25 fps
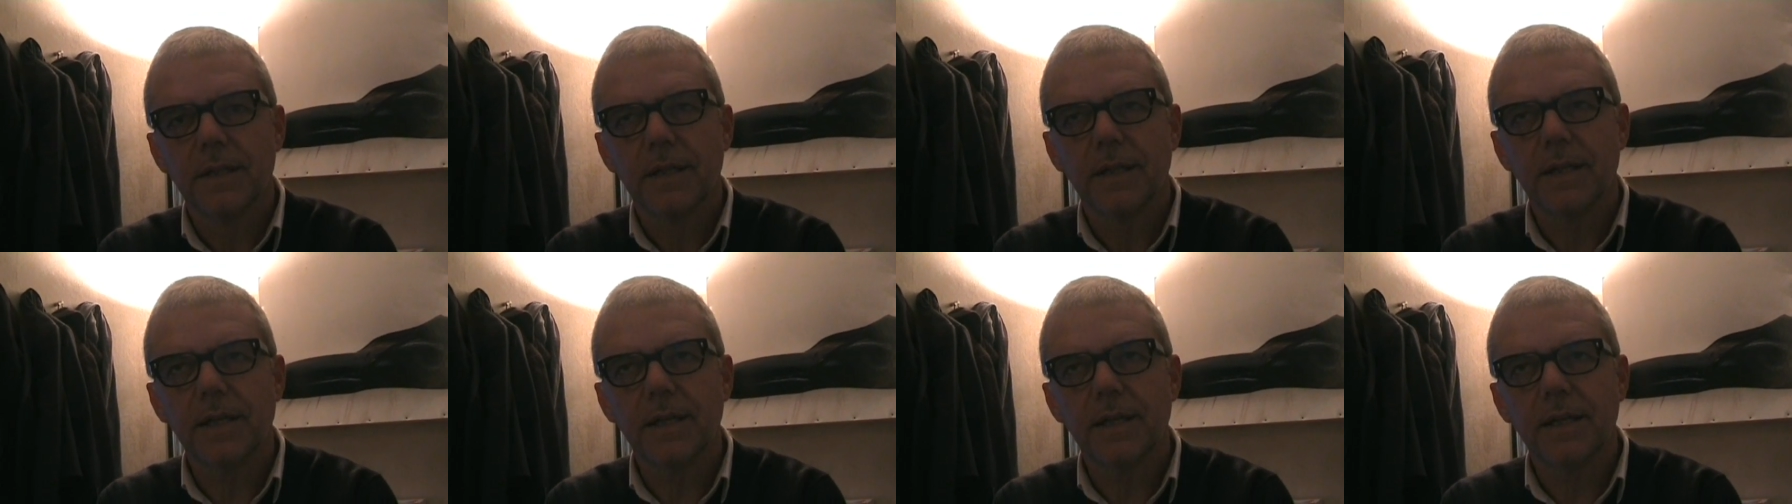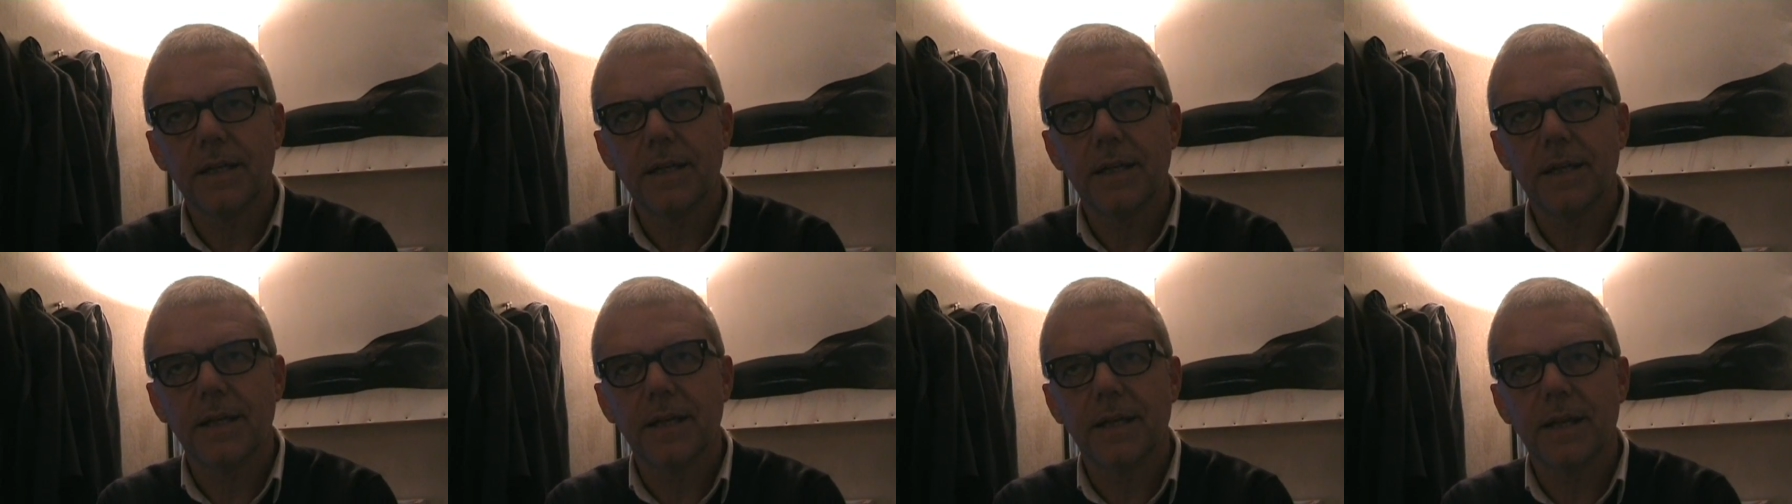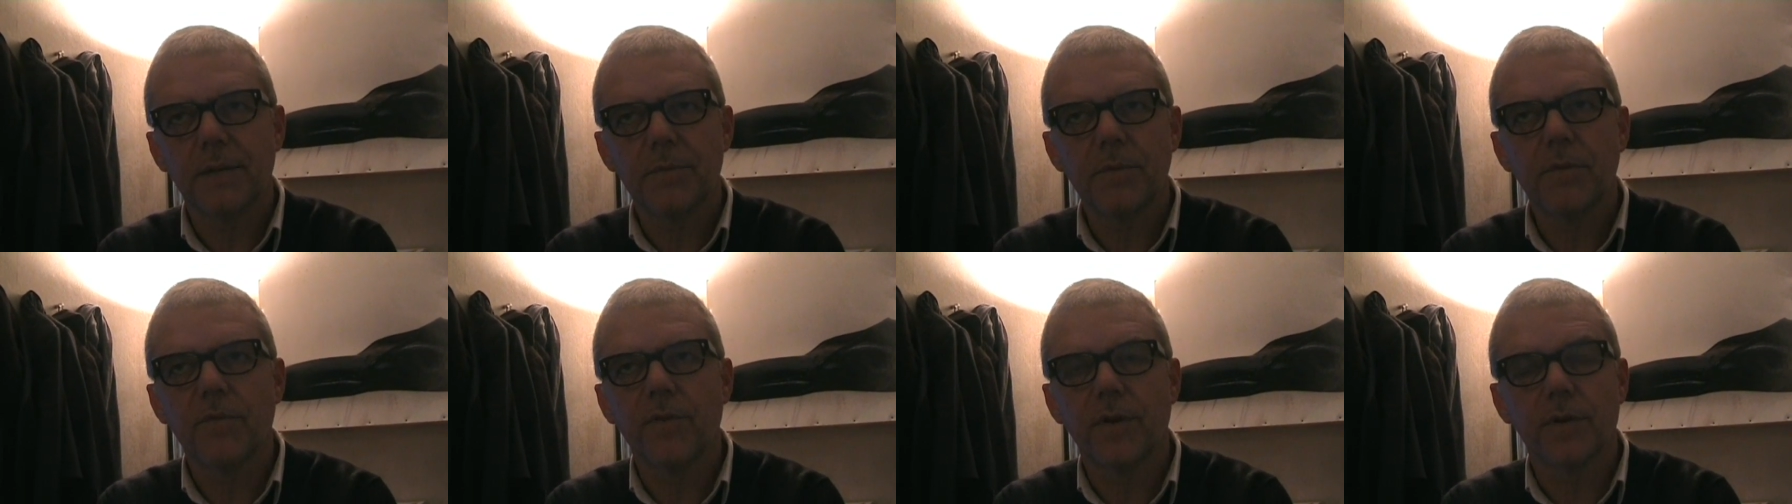e
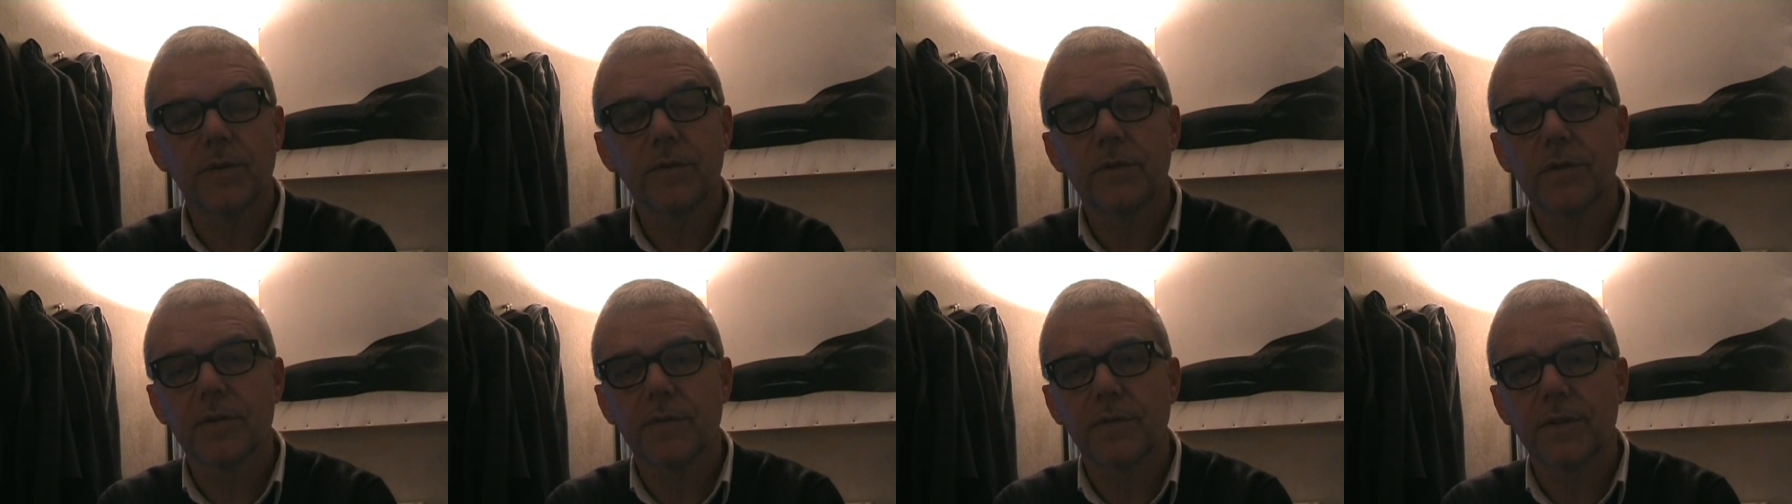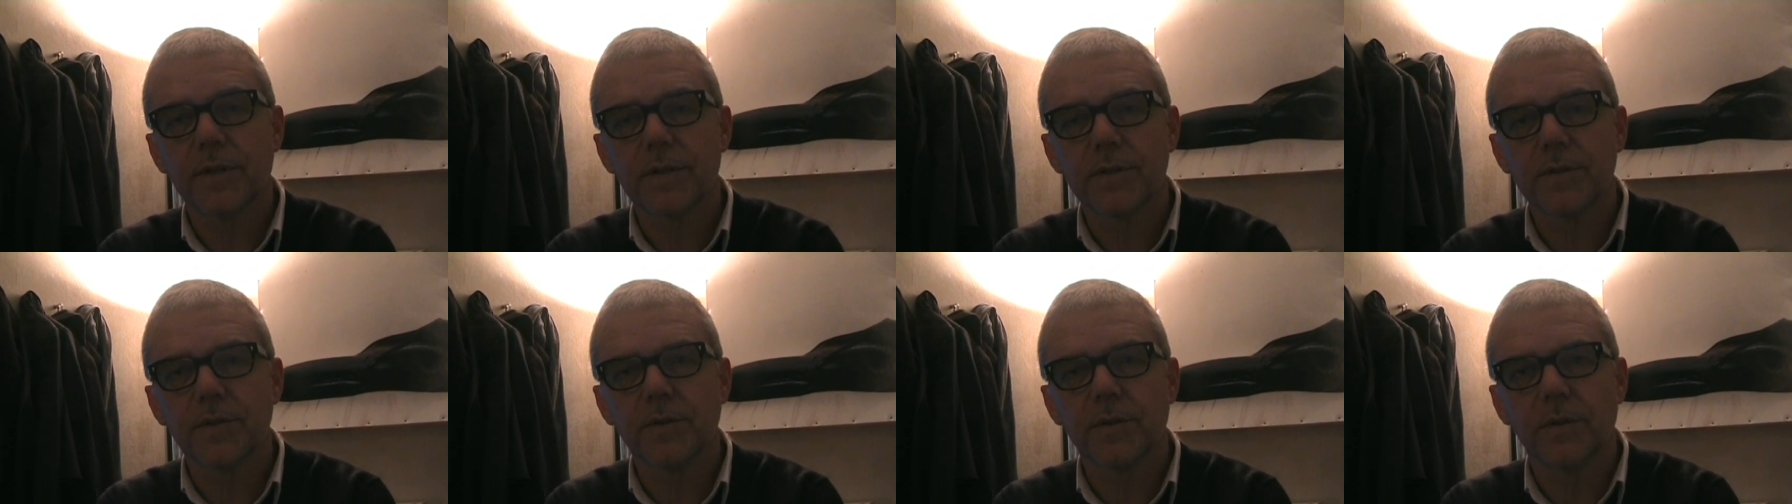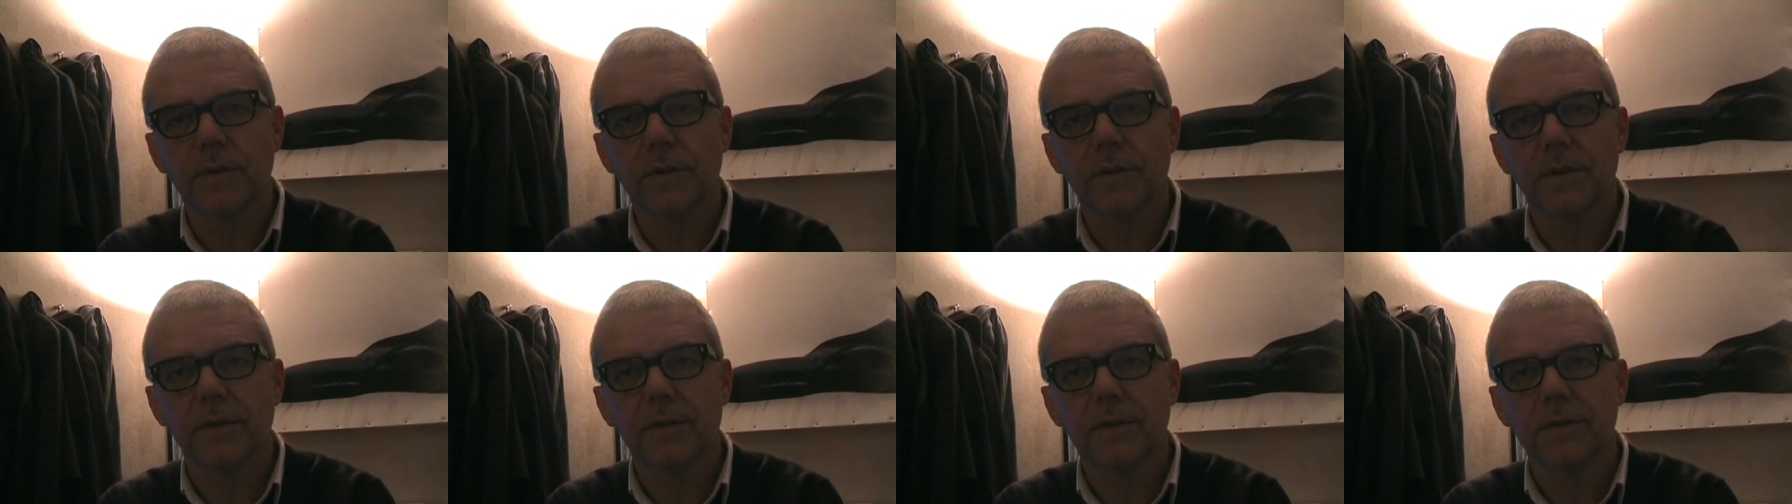l'abbiamo fatto
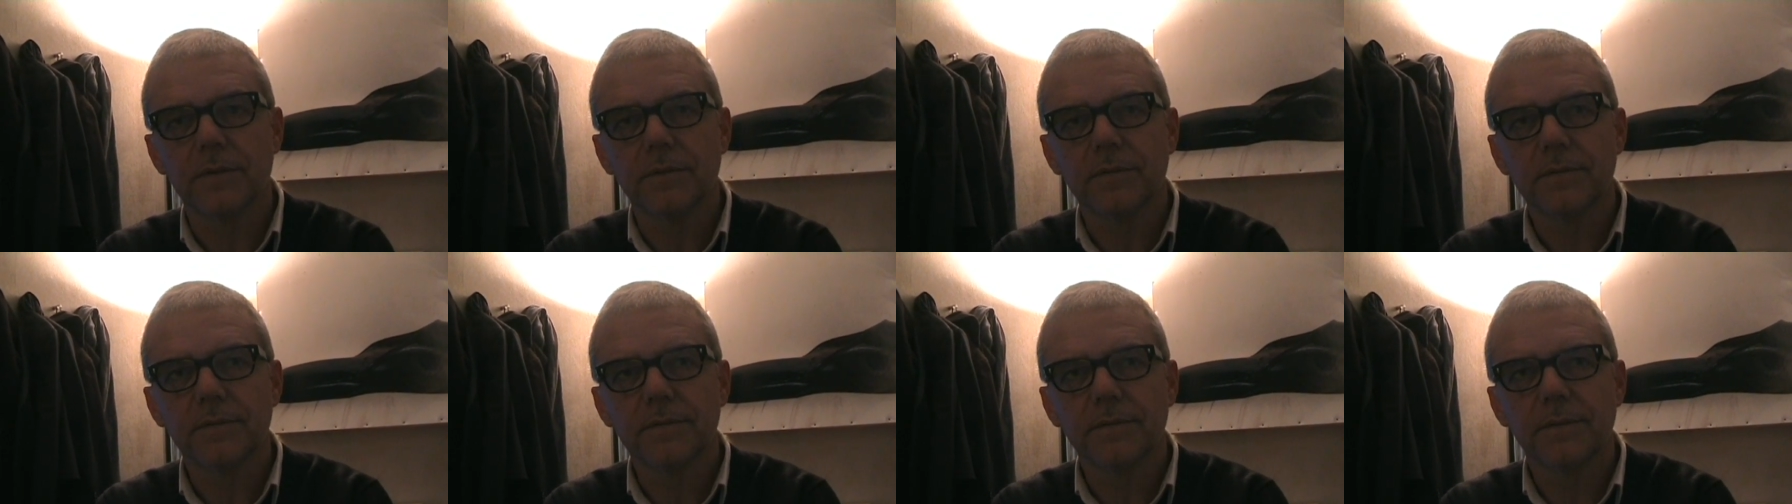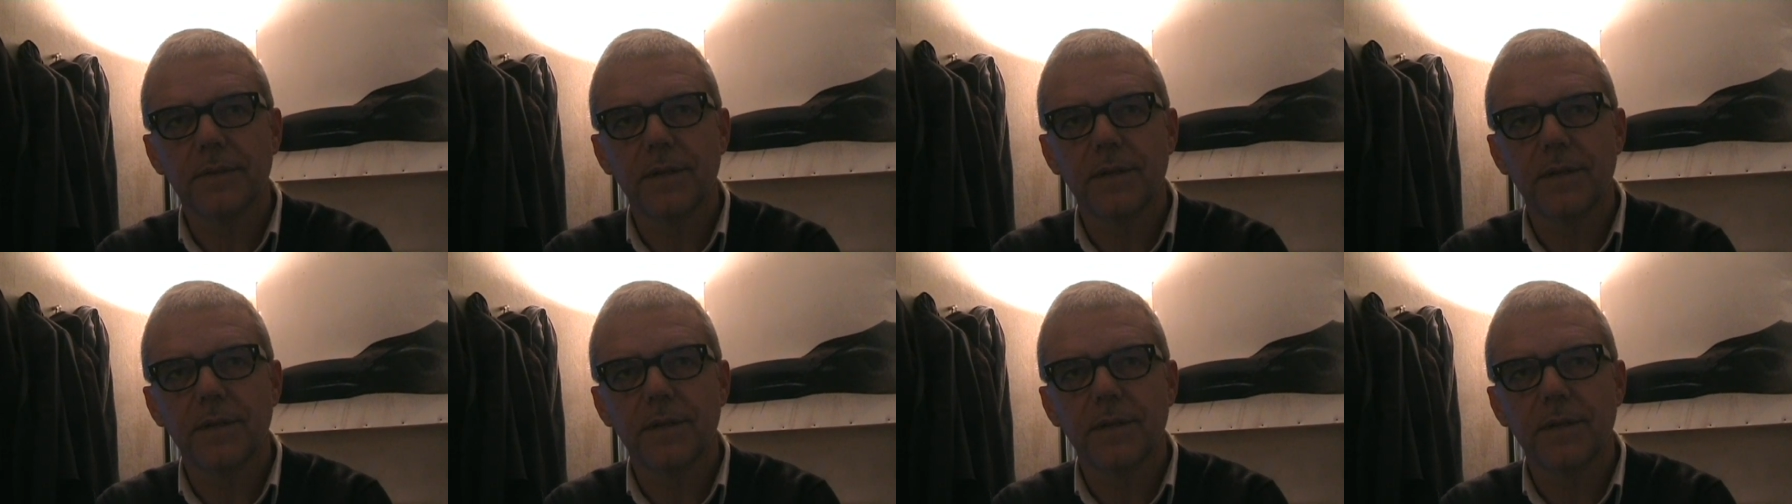attraverso